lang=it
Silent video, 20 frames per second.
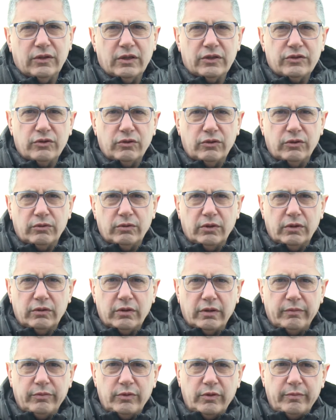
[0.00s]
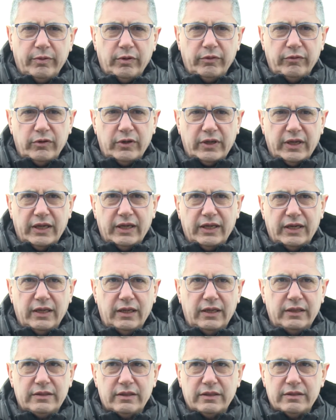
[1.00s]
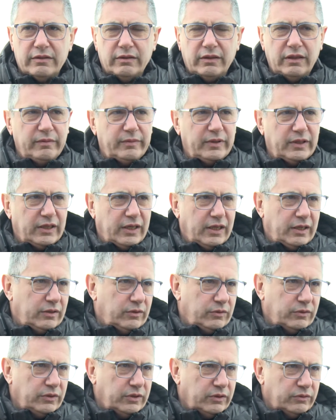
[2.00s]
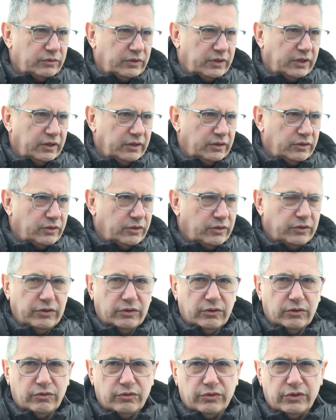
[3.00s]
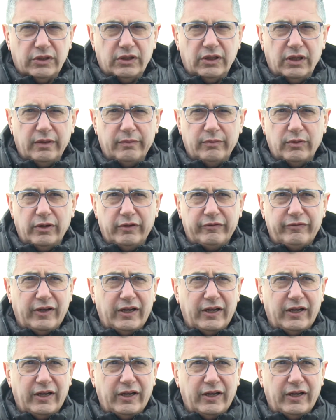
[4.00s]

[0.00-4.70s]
da solo, quello che può provocare l'estrazione del metano in un territorio così debole,